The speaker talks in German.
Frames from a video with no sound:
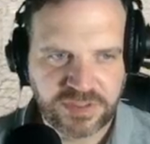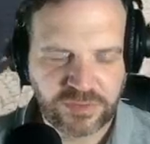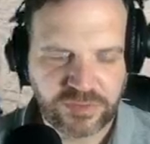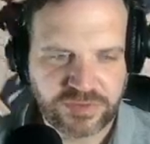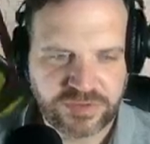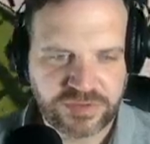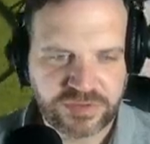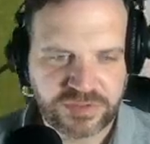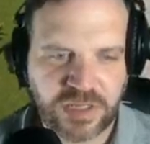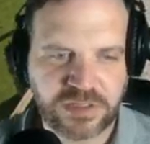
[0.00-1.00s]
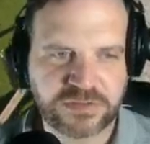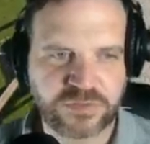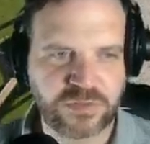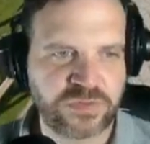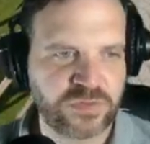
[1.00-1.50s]
Und äh, ja,
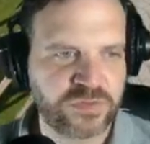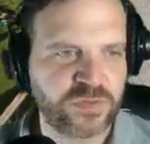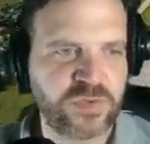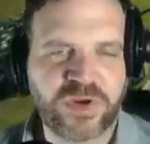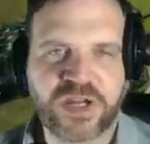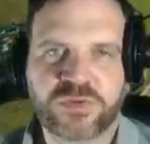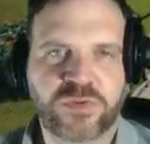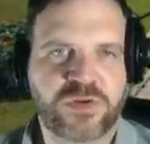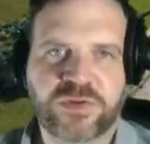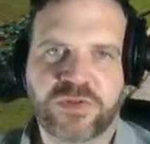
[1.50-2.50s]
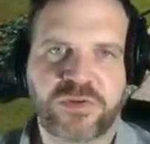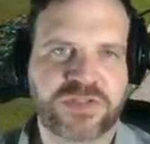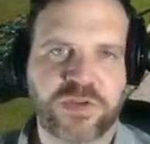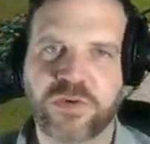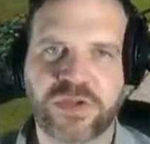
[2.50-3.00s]
so, so, so eine Parktour könnt ihr
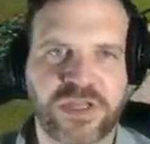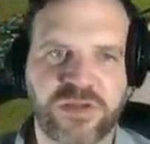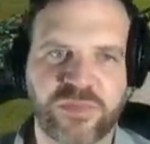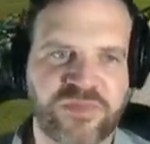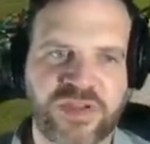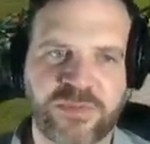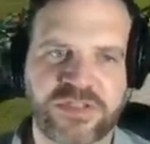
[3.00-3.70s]
uns auch gerne bewerben.